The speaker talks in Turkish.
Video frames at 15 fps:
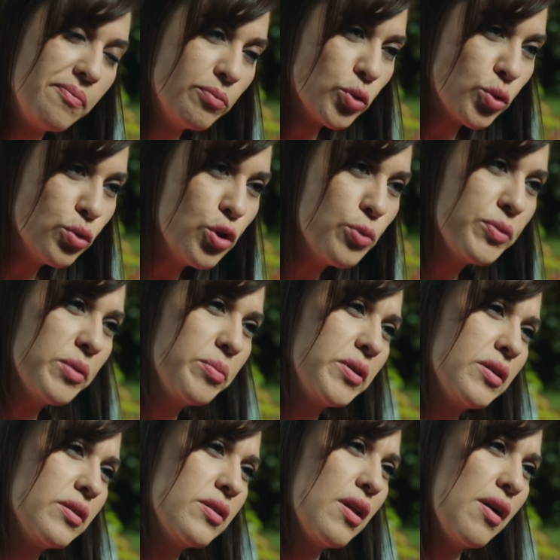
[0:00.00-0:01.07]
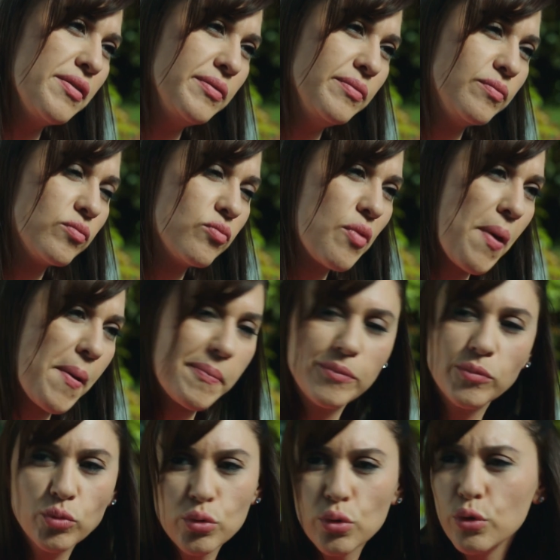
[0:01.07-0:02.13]
Mutluyum tabii kızlar. Yani
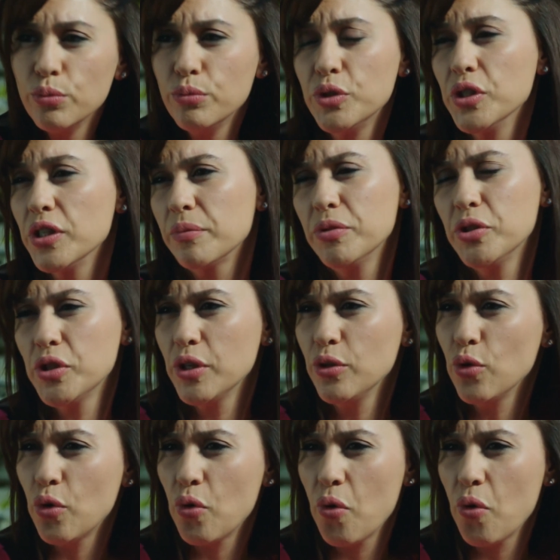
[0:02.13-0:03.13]
mutlu olunmayacak bir şey yok.